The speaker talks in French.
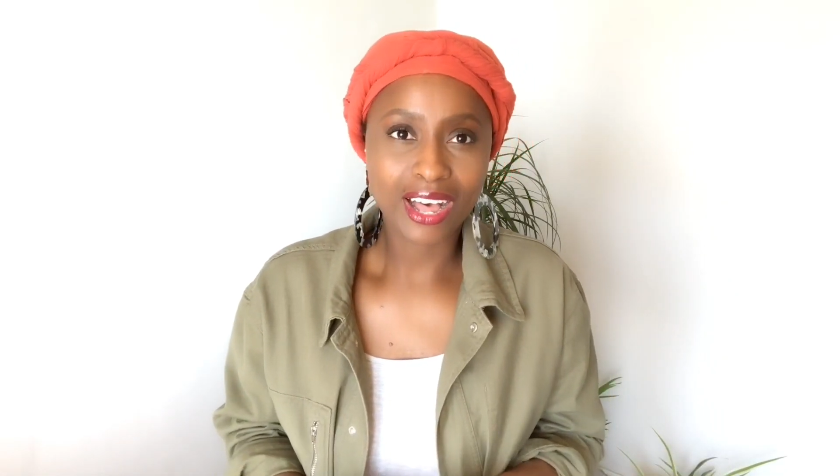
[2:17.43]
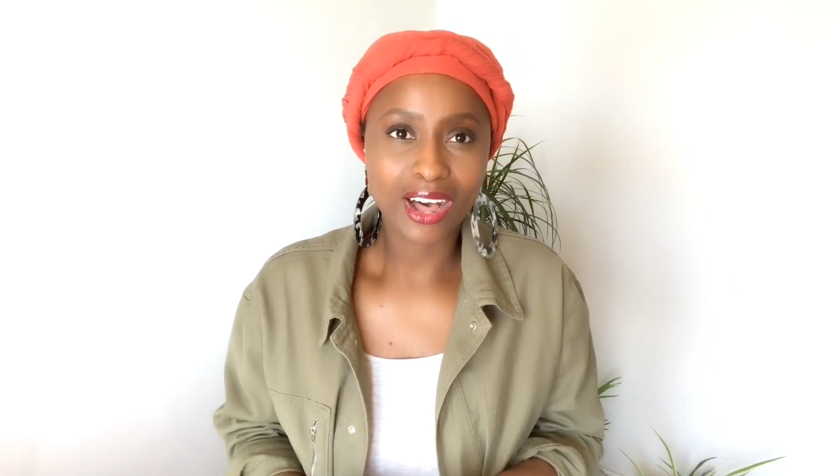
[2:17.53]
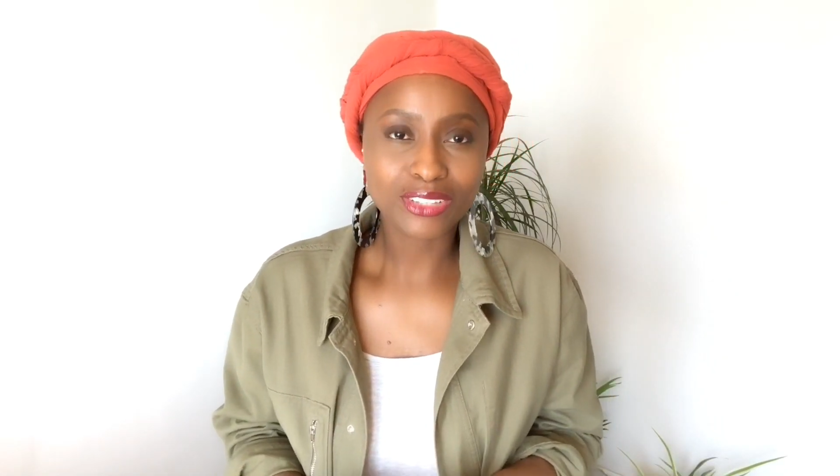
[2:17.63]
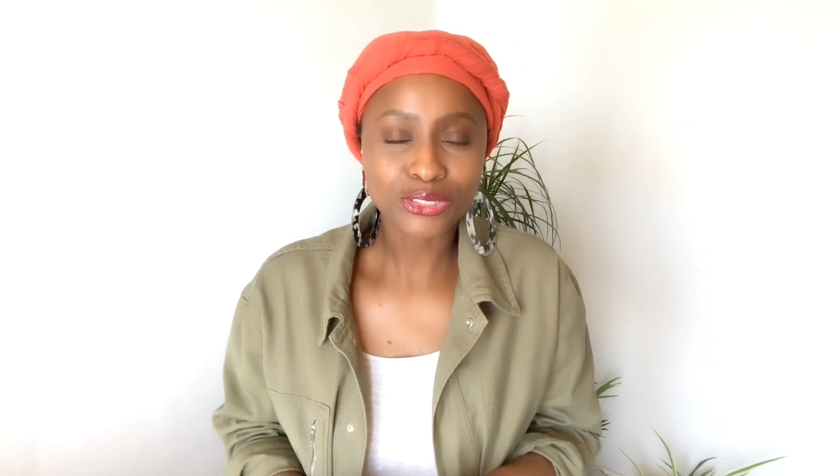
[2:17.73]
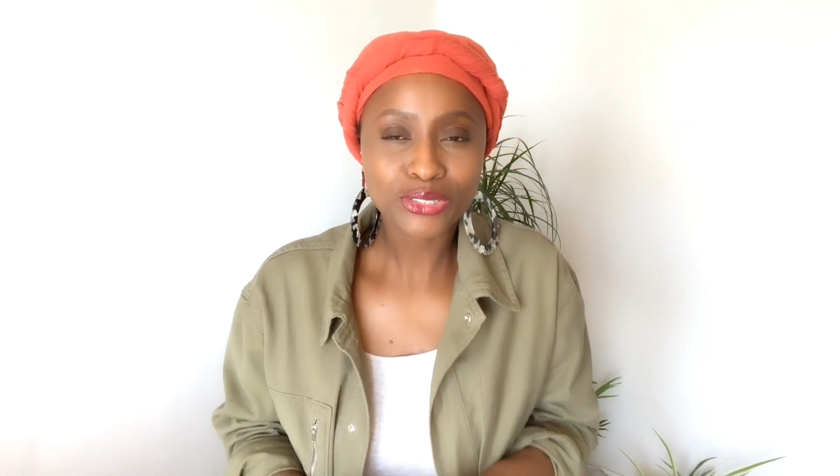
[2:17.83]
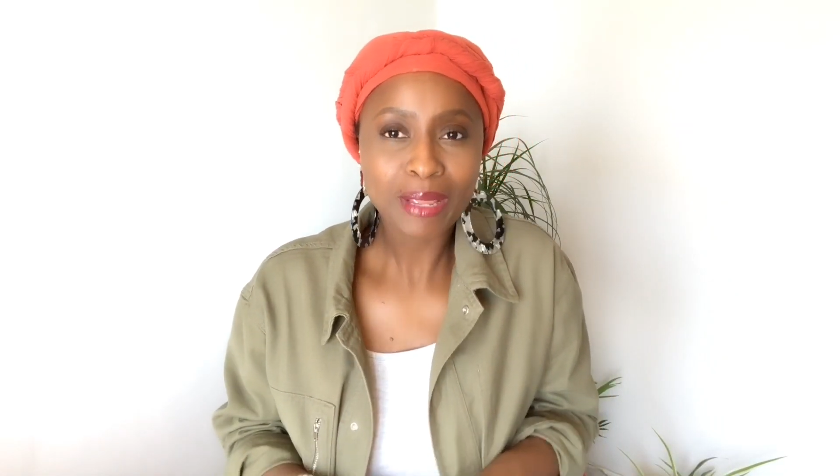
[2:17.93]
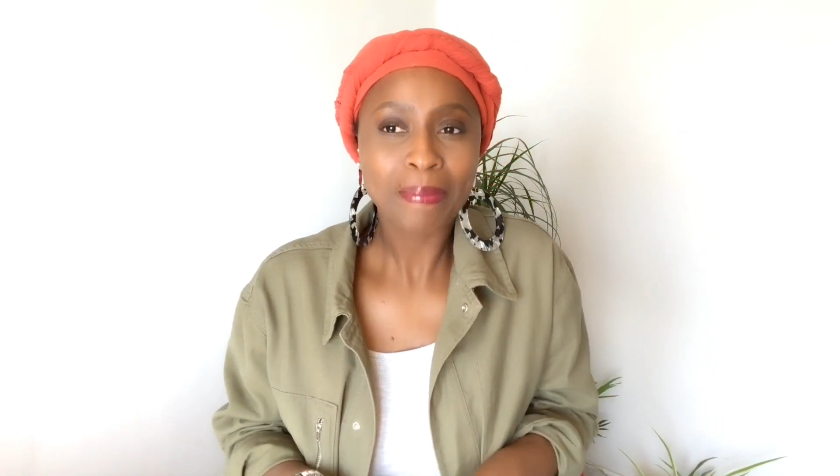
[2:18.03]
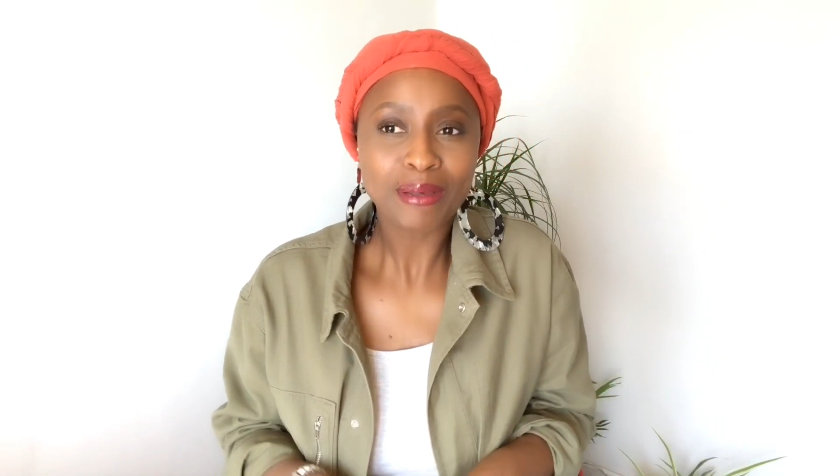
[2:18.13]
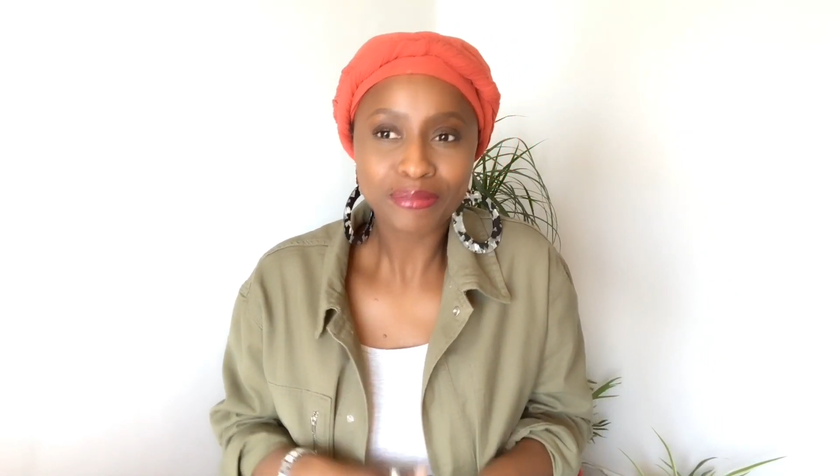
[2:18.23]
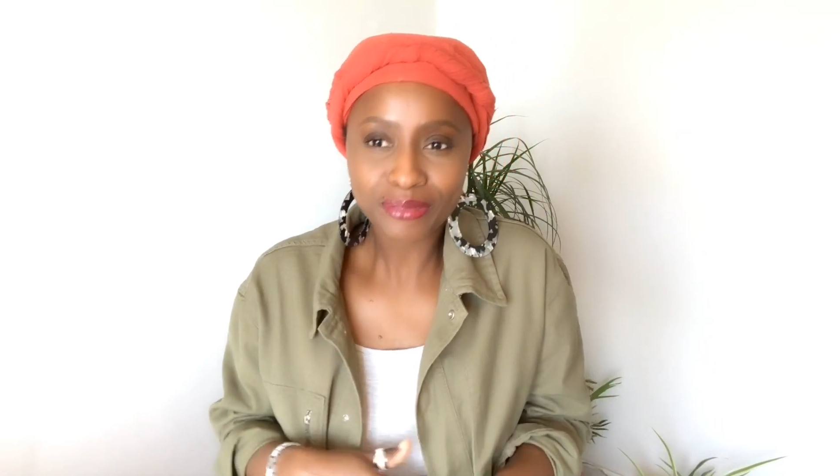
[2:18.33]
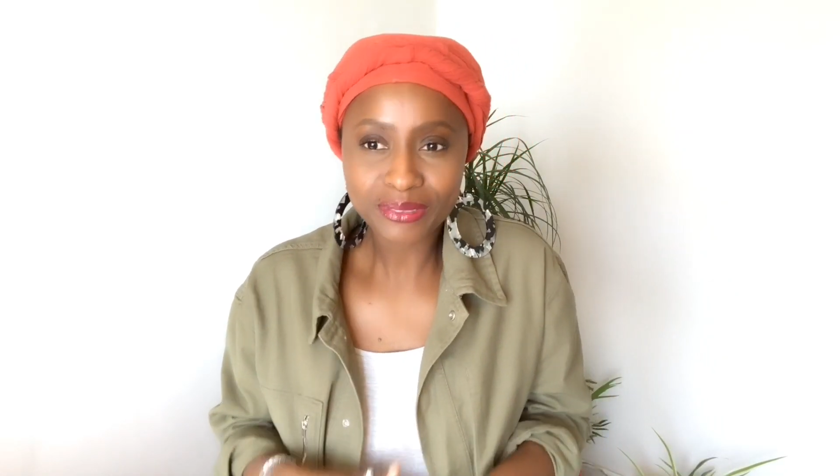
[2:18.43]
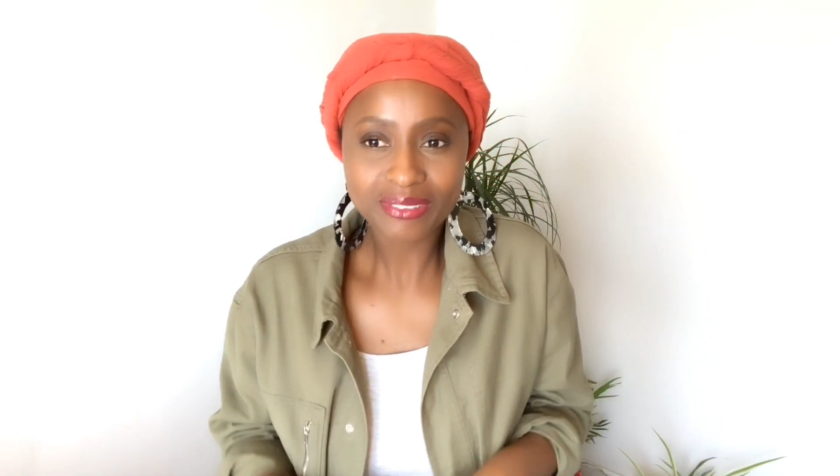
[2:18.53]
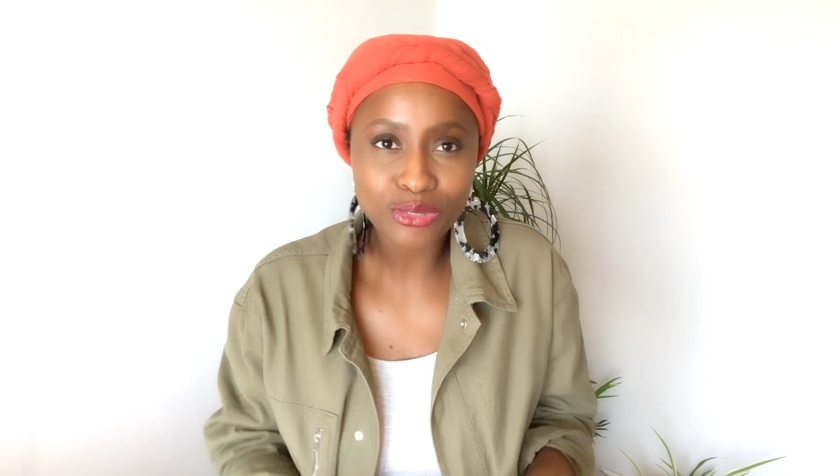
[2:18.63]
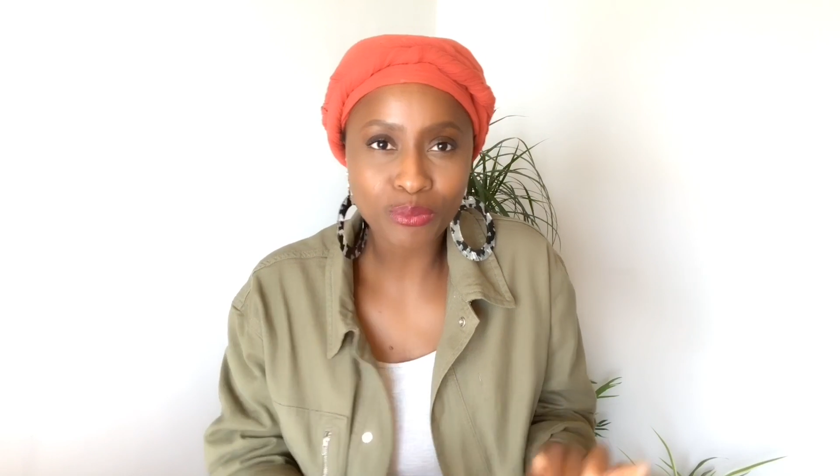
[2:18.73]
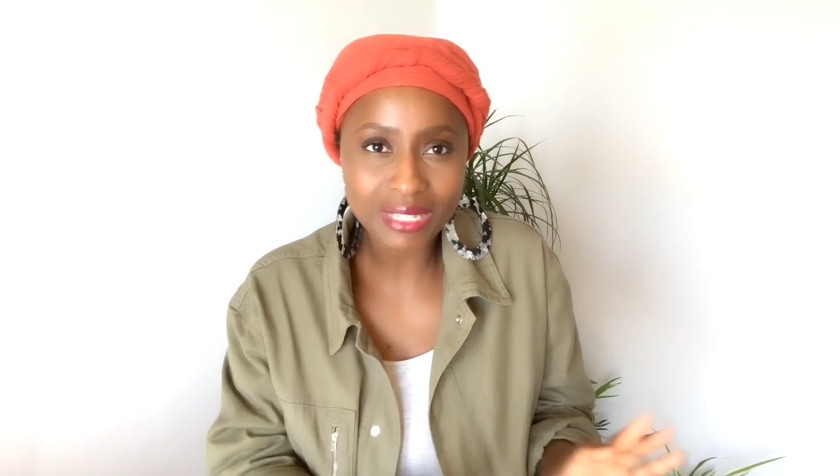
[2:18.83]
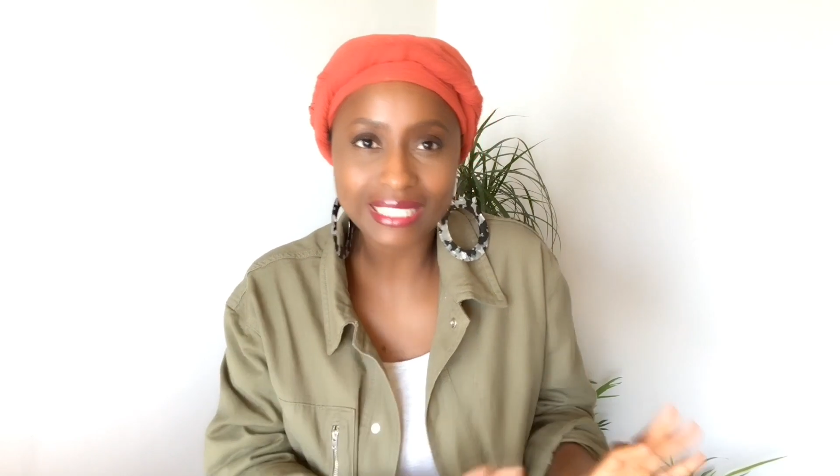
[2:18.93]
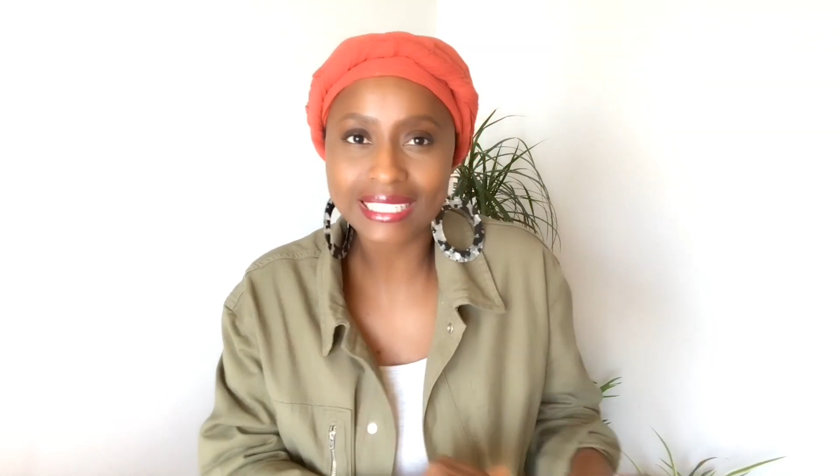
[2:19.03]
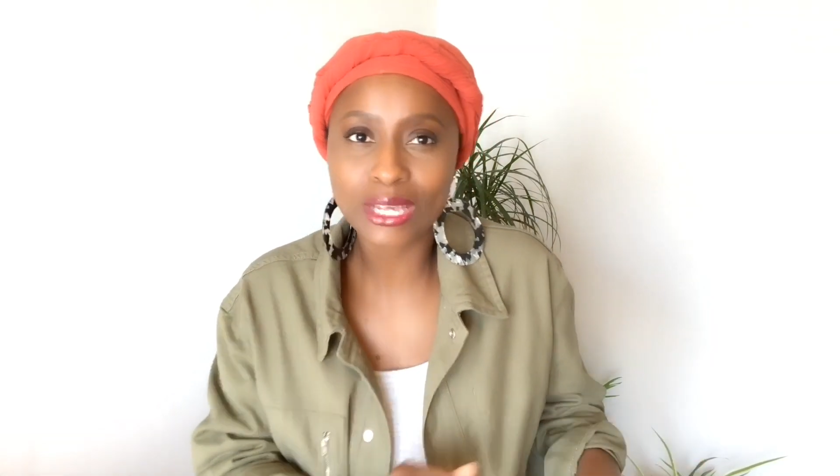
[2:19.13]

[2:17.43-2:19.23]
ce sont des parfums. Tu mets ça dans